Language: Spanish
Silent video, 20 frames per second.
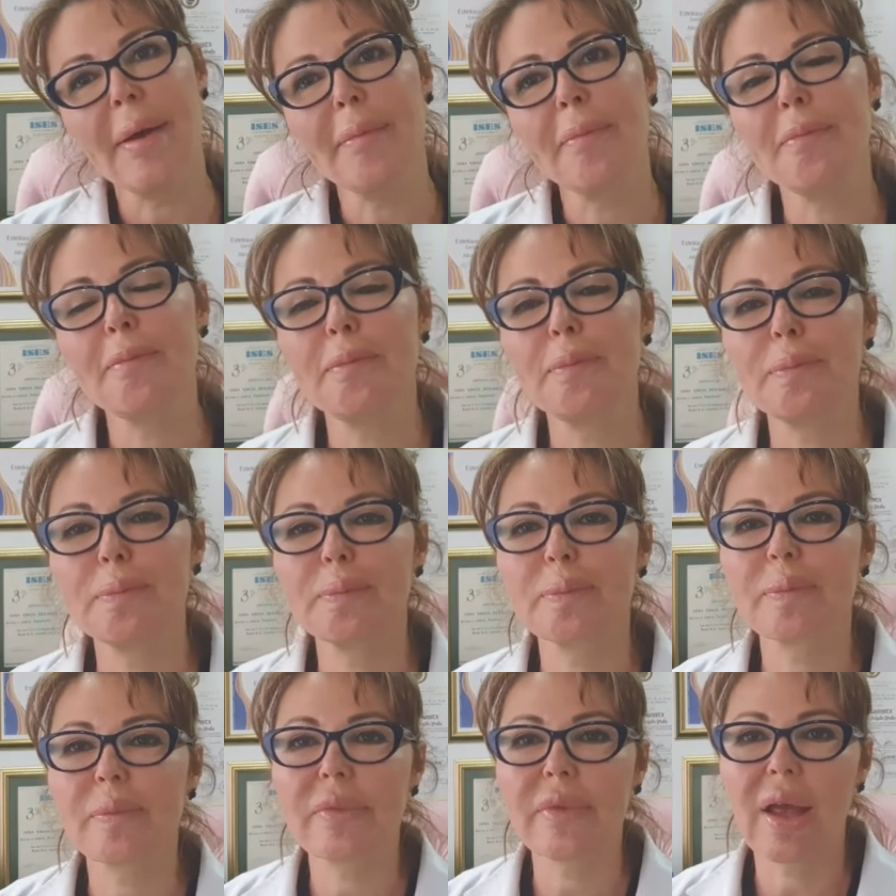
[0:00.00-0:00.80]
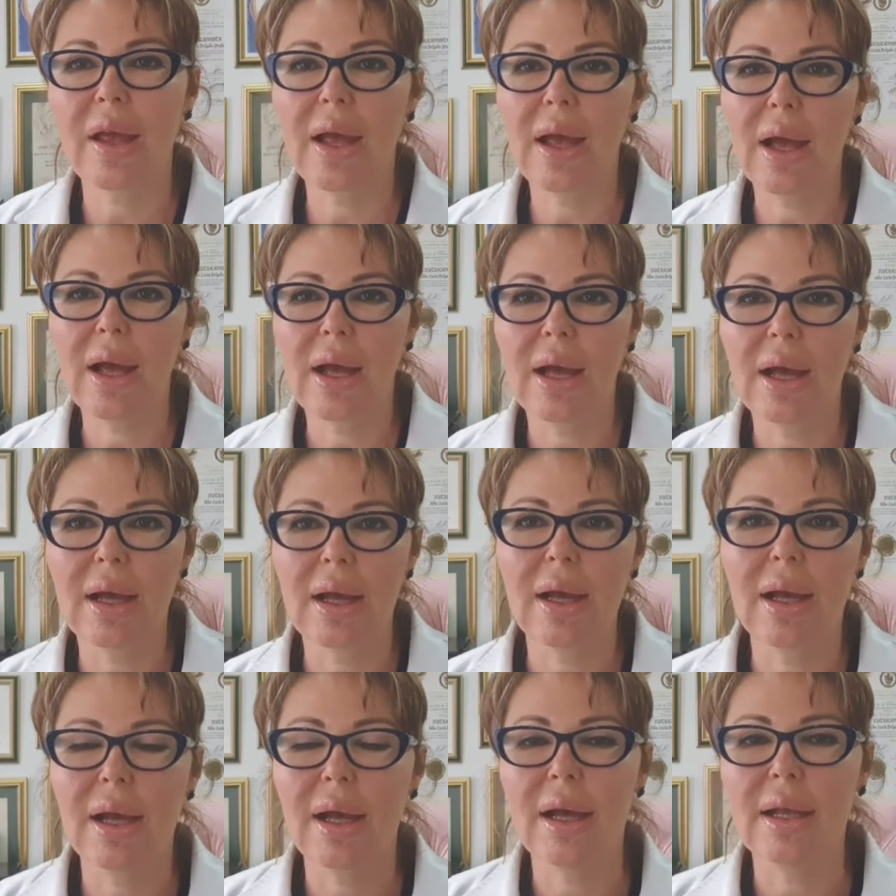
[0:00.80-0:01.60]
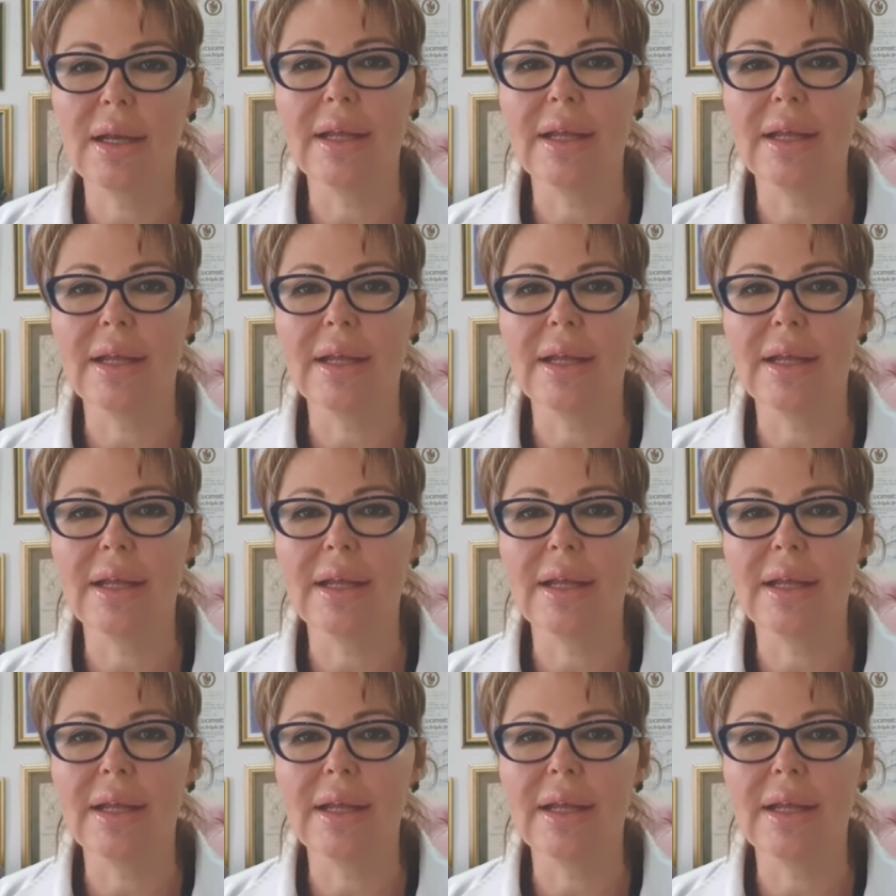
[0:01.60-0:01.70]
Mm, a,